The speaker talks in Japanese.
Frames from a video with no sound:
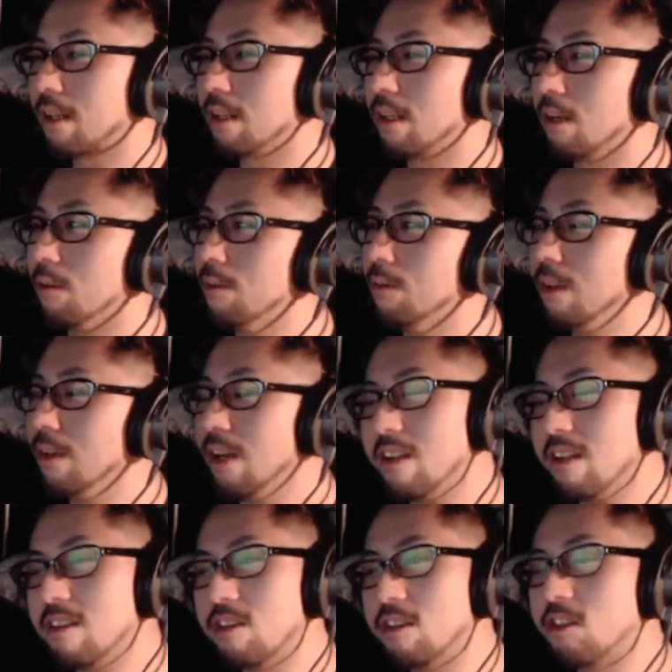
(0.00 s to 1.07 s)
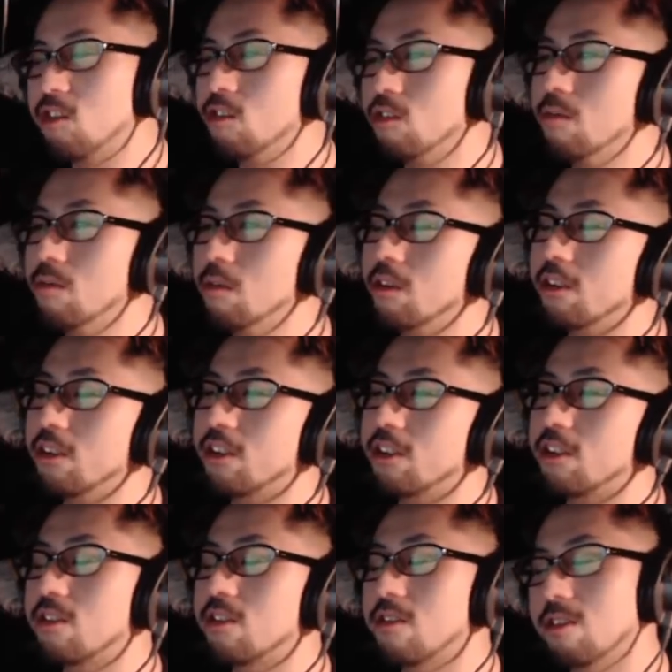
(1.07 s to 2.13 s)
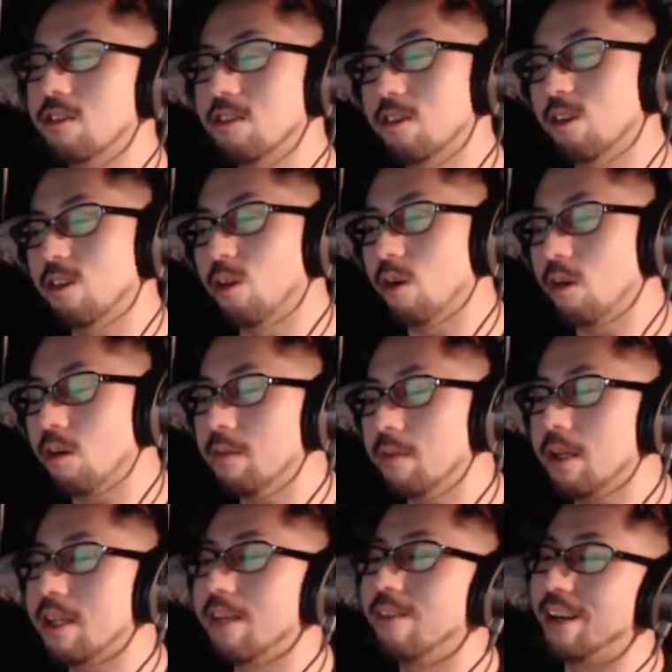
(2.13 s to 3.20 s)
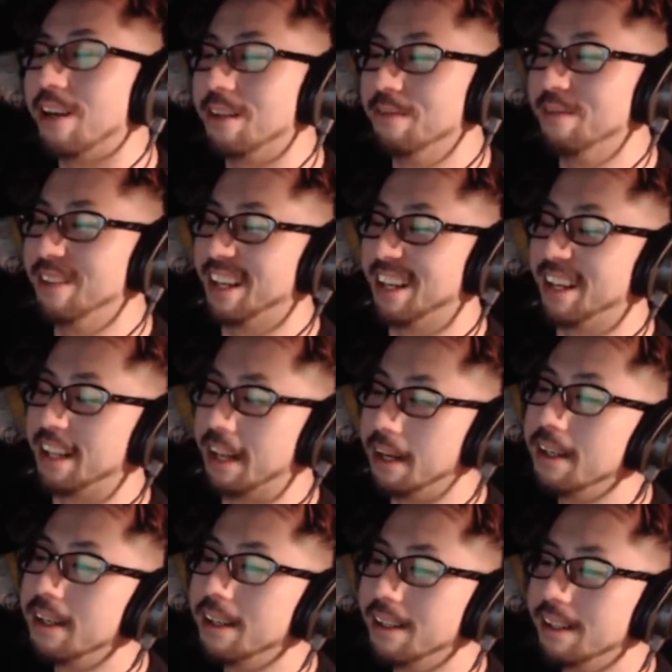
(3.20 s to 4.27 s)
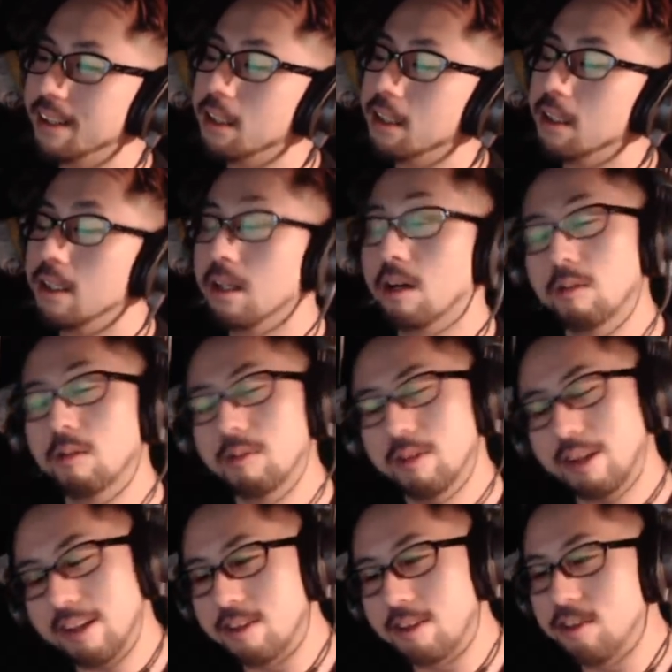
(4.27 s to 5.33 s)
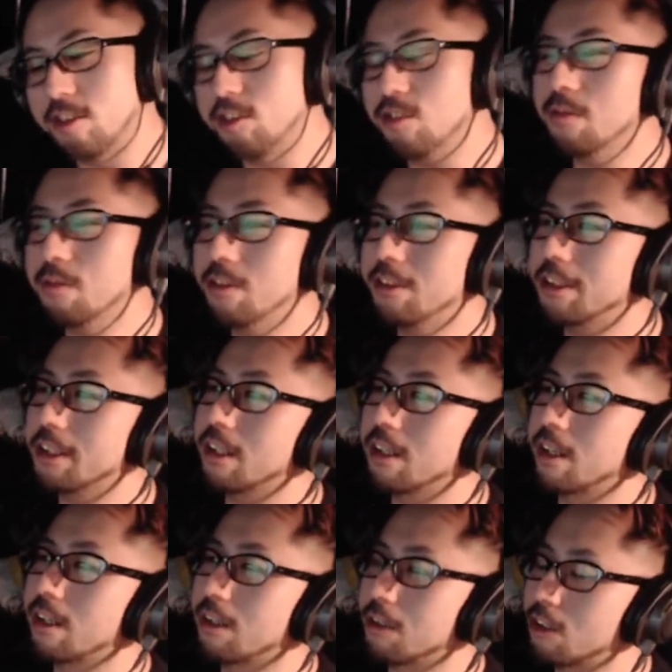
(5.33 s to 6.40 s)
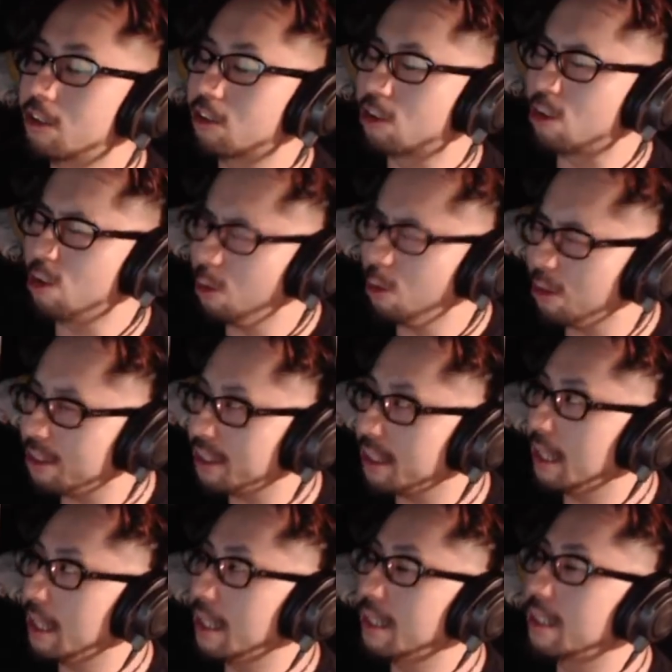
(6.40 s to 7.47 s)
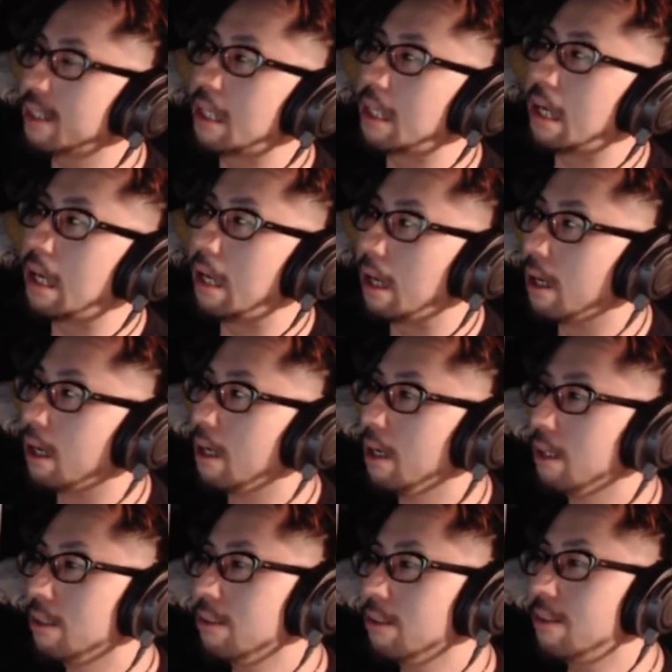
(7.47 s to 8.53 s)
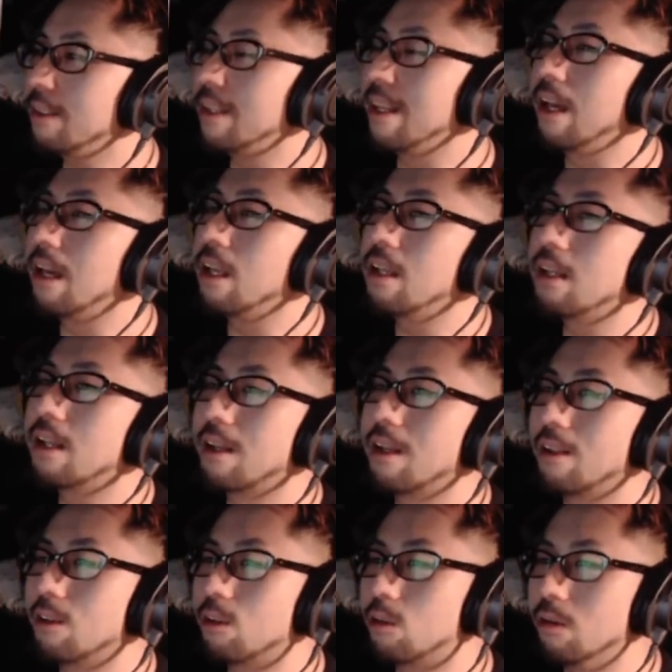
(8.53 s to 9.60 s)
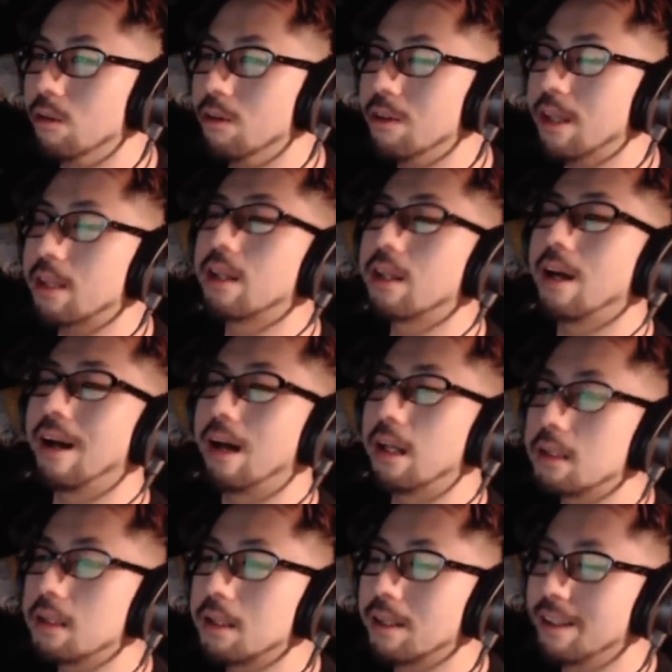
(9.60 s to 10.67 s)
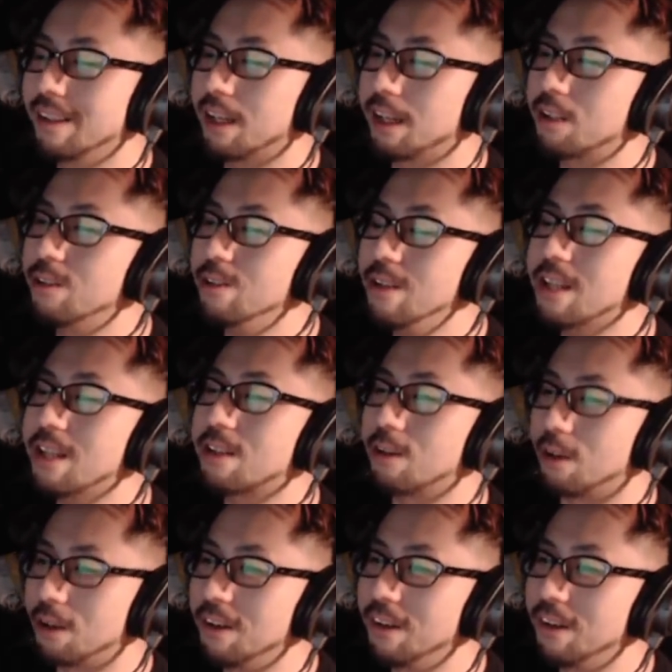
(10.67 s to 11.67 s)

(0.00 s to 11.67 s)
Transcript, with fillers: オムライス注文するところまでは、みたいな。いや、オムライス注文するんだけど、ちょっと用事があって、食ってないんだけど、どうだった？いや、食えと